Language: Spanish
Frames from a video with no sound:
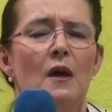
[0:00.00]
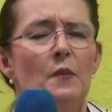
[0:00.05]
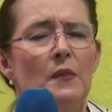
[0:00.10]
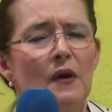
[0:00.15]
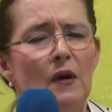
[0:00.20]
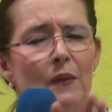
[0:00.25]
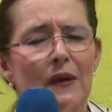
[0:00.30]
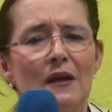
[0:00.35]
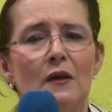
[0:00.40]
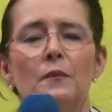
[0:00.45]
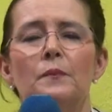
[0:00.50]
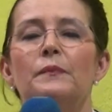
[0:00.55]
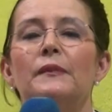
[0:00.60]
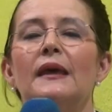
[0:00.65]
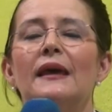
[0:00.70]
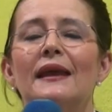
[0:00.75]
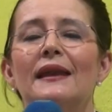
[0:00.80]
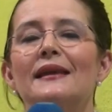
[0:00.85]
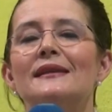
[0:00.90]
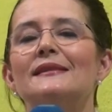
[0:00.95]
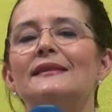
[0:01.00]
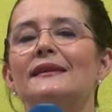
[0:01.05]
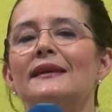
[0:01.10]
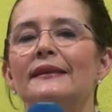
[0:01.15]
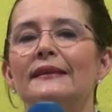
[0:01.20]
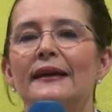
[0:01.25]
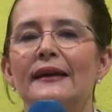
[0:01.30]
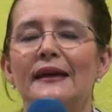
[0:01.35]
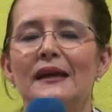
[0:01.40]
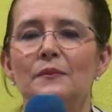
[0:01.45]
Pero bueno, en la
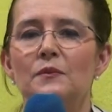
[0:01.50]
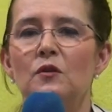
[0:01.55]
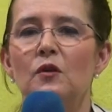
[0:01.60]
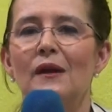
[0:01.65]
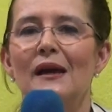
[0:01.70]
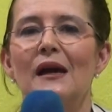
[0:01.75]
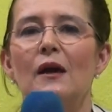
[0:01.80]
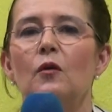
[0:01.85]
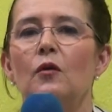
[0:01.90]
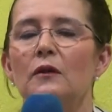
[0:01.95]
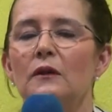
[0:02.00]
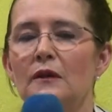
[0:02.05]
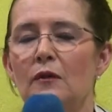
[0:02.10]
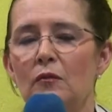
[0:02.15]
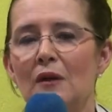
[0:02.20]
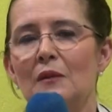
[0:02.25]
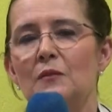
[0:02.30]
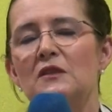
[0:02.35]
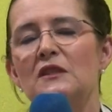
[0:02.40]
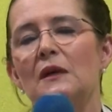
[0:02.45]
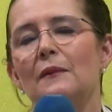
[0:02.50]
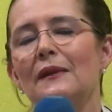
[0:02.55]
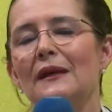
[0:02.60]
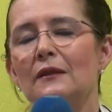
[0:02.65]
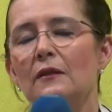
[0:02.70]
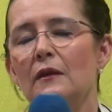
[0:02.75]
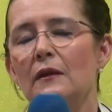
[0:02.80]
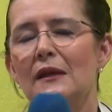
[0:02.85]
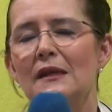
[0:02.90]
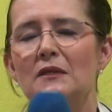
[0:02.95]
siguiente cápsula continuamos
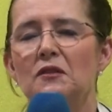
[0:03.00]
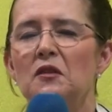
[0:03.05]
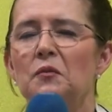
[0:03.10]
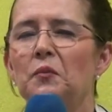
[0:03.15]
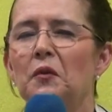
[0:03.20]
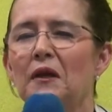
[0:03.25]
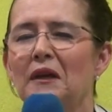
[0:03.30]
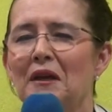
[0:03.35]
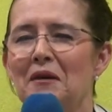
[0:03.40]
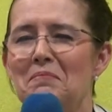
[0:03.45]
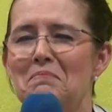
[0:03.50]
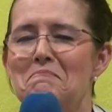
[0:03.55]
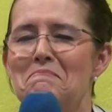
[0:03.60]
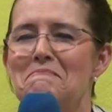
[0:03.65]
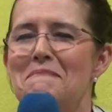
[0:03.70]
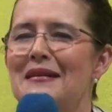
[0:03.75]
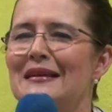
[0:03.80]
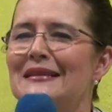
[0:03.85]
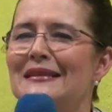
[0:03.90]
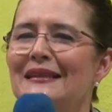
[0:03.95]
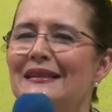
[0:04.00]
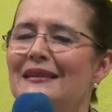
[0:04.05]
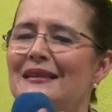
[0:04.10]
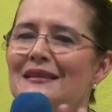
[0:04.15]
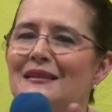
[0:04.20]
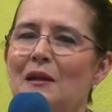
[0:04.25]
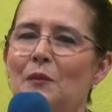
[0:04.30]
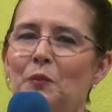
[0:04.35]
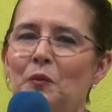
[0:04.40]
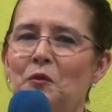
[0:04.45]
hablando de estos porque más que
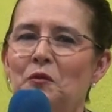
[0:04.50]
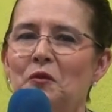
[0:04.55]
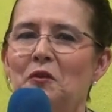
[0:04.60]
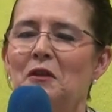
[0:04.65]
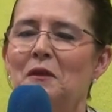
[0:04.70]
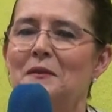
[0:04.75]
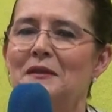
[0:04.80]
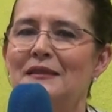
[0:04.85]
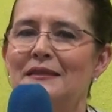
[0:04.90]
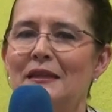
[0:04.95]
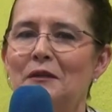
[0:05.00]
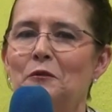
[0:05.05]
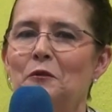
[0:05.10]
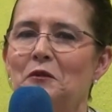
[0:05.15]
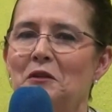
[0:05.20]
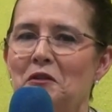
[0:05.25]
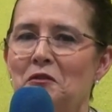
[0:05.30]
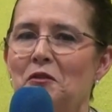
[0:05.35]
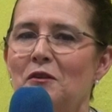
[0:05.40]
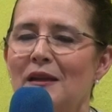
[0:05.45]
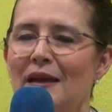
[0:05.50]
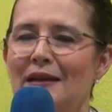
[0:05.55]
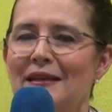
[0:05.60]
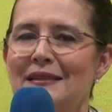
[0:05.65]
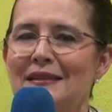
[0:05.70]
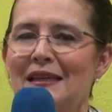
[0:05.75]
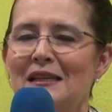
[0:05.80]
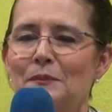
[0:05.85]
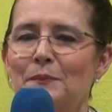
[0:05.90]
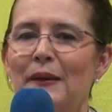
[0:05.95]
desde el punto de vista nutricional
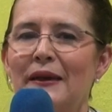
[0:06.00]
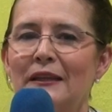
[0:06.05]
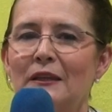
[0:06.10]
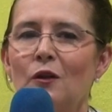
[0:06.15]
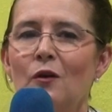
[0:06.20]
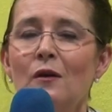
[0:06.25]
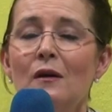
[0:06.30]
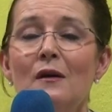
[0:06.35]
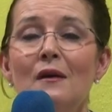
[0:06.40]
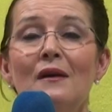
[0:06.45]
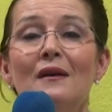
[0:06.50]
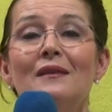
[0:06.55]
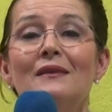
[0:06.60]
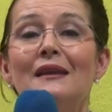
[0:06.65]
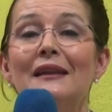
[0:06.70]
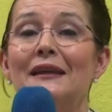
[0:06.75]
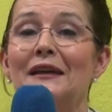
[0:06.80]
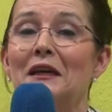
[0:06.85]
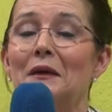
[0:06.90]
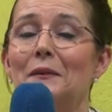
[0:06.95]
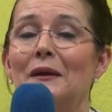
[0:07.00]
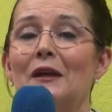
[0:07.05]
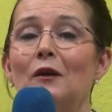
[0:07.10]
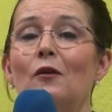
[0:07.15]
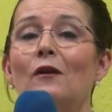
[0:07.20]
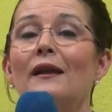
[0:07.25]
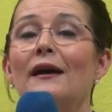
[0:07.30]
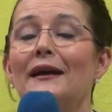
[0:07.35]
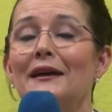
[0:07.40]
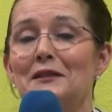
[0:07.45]
este aspecto tiene que ver
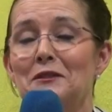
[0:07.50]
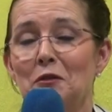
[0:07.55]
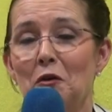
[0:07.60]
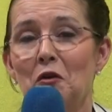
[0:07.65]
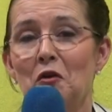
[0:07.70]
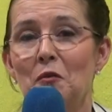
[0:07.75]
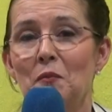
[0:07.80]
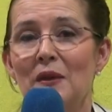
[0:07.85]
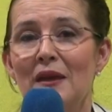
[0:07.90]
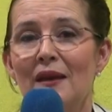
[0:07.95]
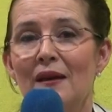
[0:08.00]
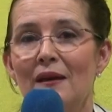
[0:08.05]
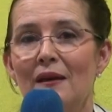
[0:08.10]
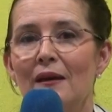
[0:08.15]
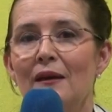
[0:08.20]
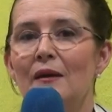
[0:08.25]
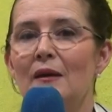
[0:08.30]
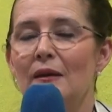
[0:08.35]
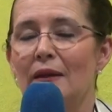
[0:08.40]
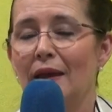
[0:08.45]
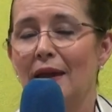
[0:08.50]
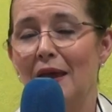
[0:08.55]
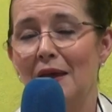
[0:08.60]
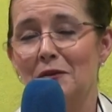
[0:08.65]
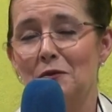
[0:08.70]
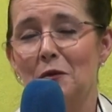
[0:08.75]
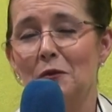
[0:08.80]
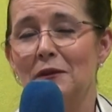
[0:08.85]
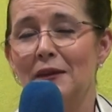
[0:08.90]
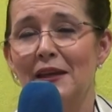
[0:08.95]
con la gastronomía, que
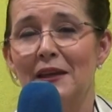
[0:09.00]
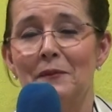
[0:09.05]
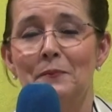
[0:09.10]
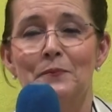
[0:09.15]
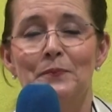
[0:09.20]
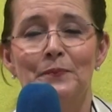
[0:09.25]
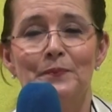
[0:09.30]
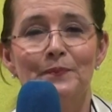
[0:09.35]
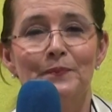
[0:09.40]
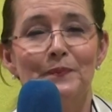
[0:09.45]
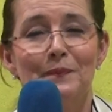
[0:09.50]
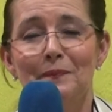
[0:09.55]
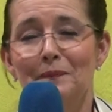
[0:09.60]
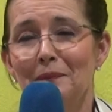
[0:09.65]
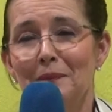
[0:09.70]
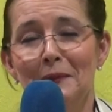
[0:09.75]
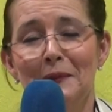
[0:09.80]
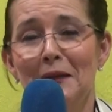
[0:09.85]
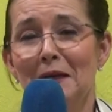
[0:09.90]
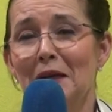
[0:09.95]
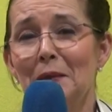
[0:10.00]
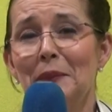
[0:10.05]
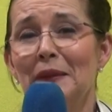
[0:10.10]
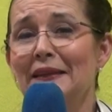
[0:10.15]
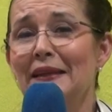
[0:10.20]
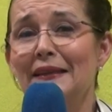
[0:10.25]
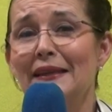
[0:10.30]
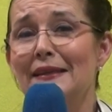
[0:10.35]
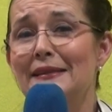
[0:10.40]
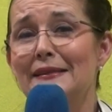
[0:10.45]
es donde de
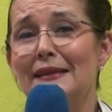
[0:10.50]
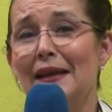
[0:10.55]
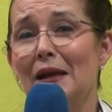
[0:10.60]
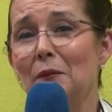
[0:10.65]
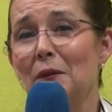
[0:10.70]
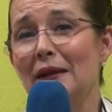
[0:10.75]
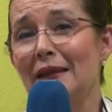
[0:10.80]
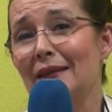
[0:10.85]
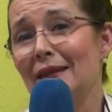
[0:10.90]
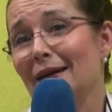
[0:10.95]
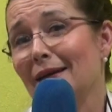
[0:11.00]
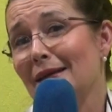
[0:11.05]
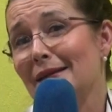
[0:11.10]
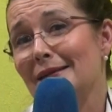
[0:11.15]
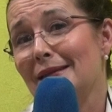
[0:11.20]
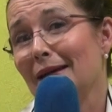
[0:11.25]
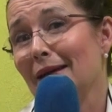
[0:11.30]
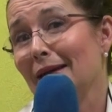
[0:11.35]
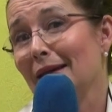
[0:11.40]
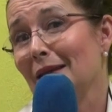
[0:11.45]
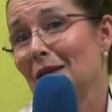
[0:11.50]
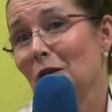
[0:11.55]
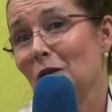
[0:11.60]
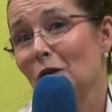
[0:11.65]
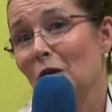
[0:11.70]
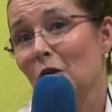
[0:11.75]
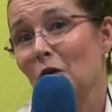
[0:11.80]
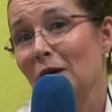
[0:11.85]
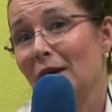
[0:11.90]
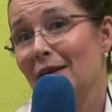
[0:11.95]
repente te dice la abuelita que el secreto
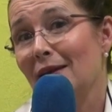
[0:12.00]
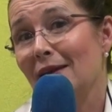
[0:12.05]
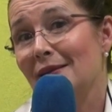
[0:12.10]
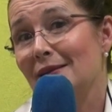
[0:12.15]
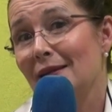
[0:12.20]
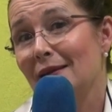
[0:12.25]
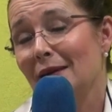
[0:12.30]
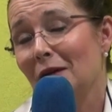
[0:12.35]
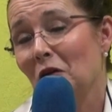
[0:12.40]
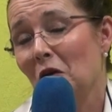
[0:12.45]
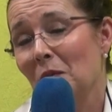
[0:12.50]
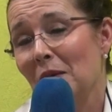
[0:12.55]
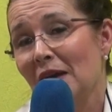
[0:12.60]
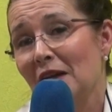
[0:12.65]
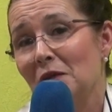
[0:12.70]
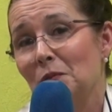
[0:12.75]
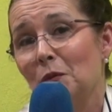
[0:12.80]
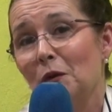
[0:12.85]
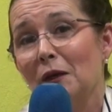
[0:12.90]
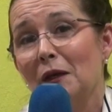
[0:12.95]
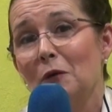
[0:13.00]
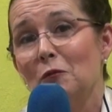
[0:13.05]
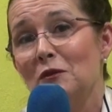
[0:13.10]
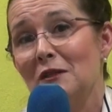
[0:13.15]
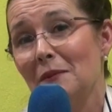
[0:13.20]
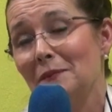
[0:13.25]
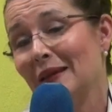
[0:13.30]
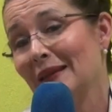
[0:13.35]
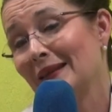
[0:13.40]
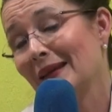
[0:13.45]
de lo que ella hace de comer es porque
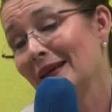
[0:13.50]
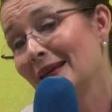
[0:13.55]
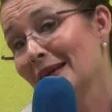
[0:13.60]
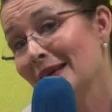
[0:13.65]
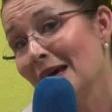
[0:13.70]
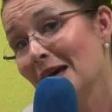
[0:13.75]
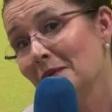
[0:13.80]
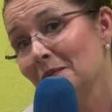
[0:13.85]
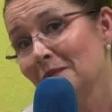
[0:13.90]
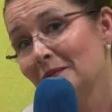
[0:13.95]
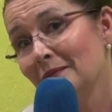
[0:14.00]
usa mantequilla.